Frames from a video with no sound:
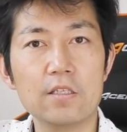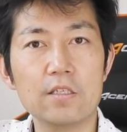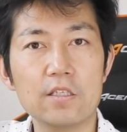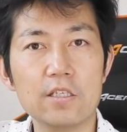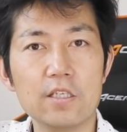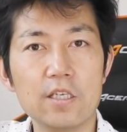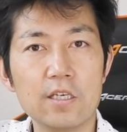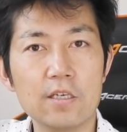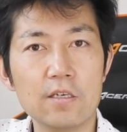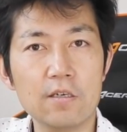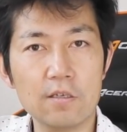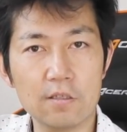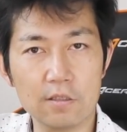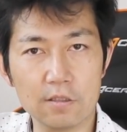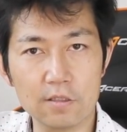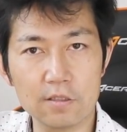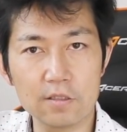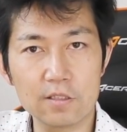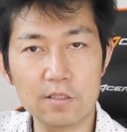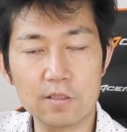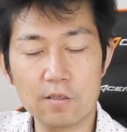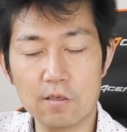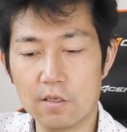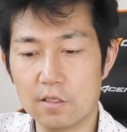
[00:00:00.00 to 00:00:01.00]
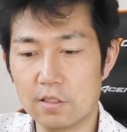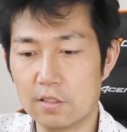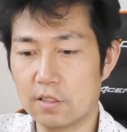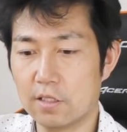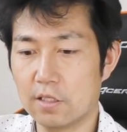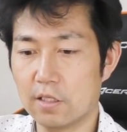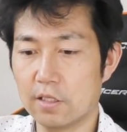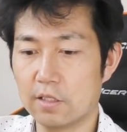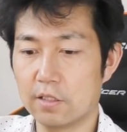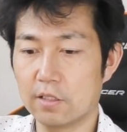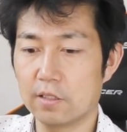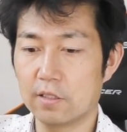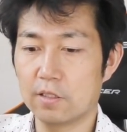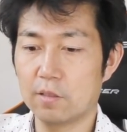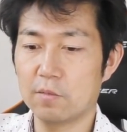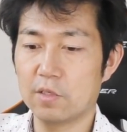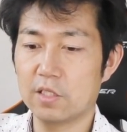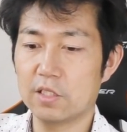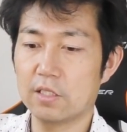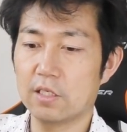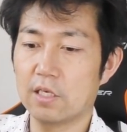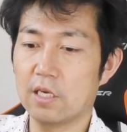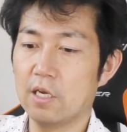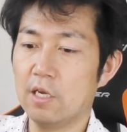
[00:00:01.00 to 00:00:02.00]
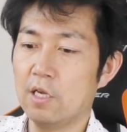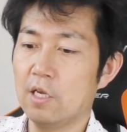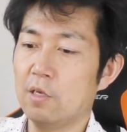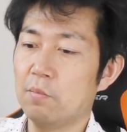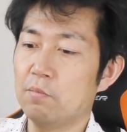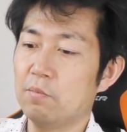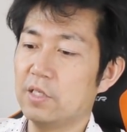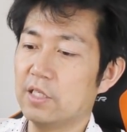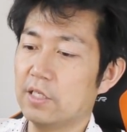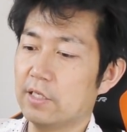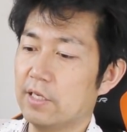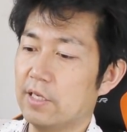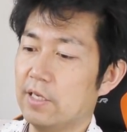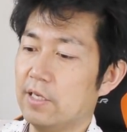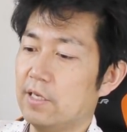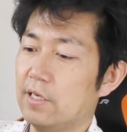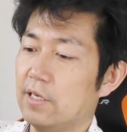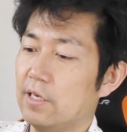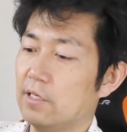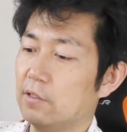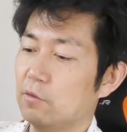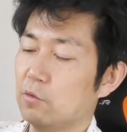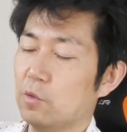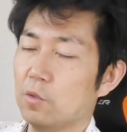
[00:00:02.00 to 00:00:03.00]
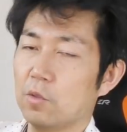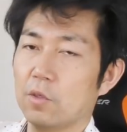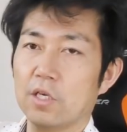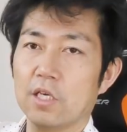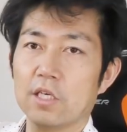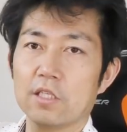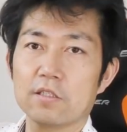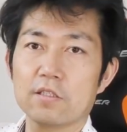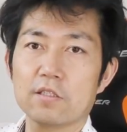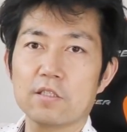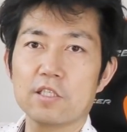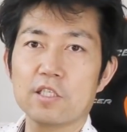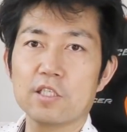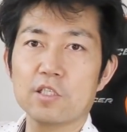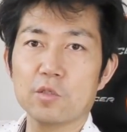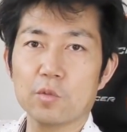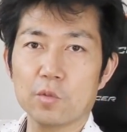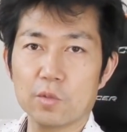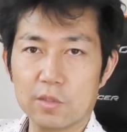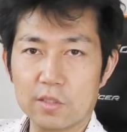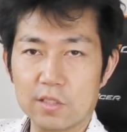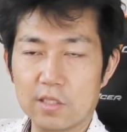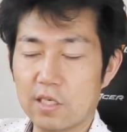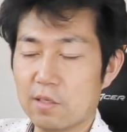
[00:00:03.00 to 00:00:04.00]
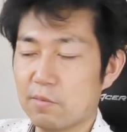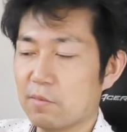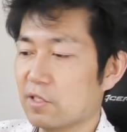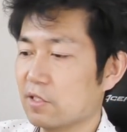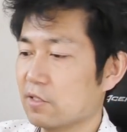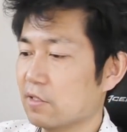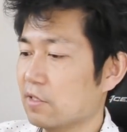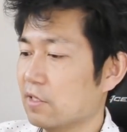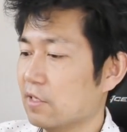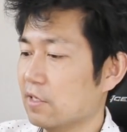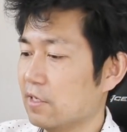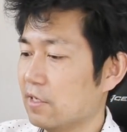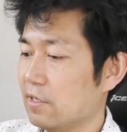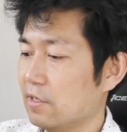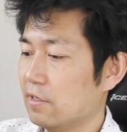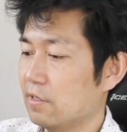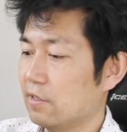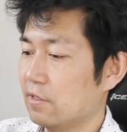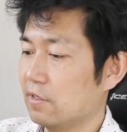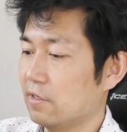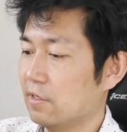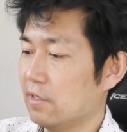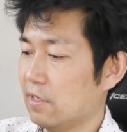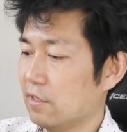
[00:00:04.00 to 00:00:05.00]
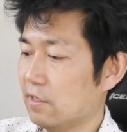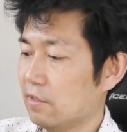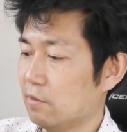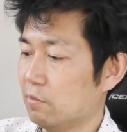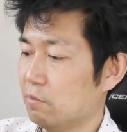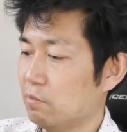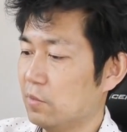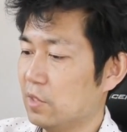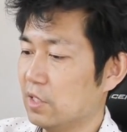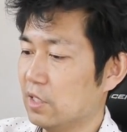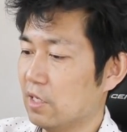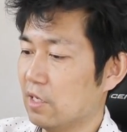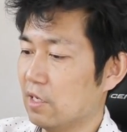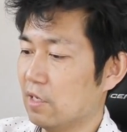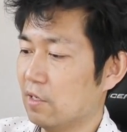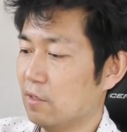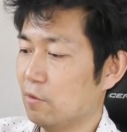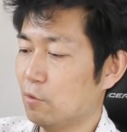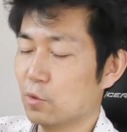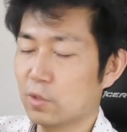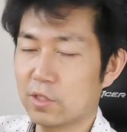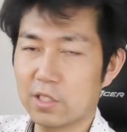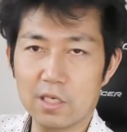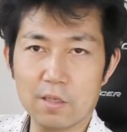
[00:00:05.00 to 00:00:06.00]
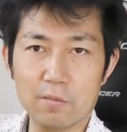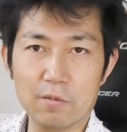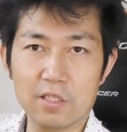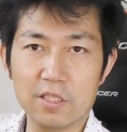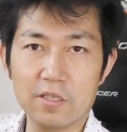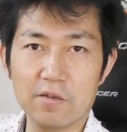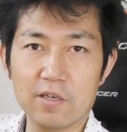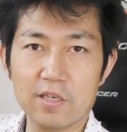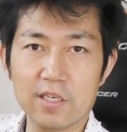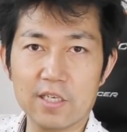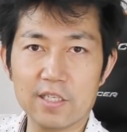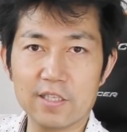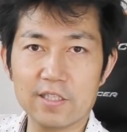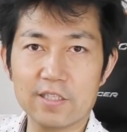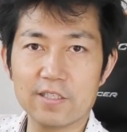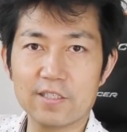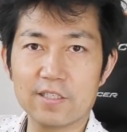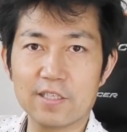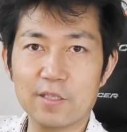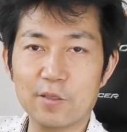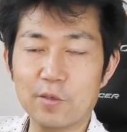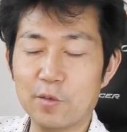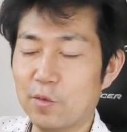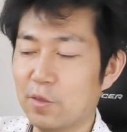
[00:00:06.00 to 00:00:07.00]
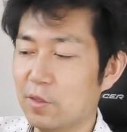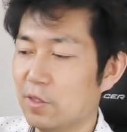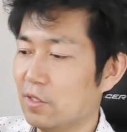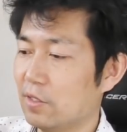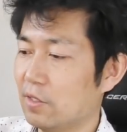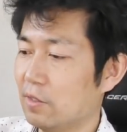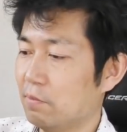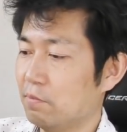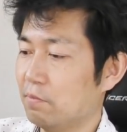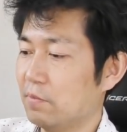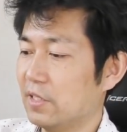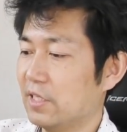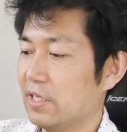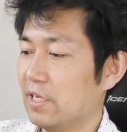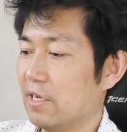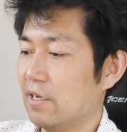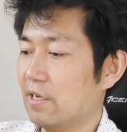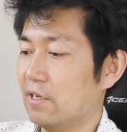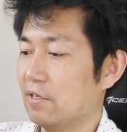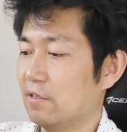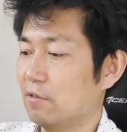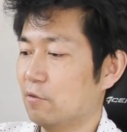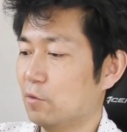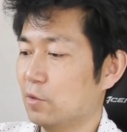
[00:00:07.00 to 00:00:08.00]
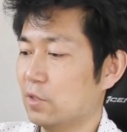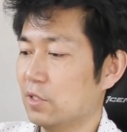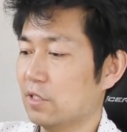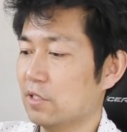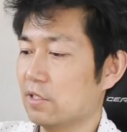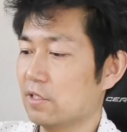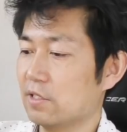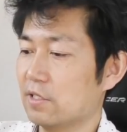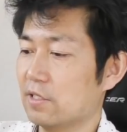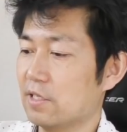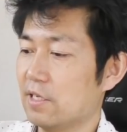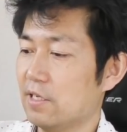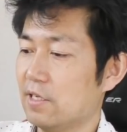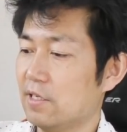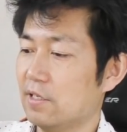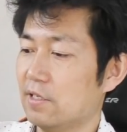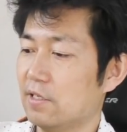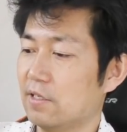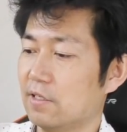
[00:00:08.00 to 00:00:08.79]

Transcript: 2年半使わせていただきましたが、まだね、あと半月以上使いますんでね、はい、まだおさらばではないんですけど、またこちらですね、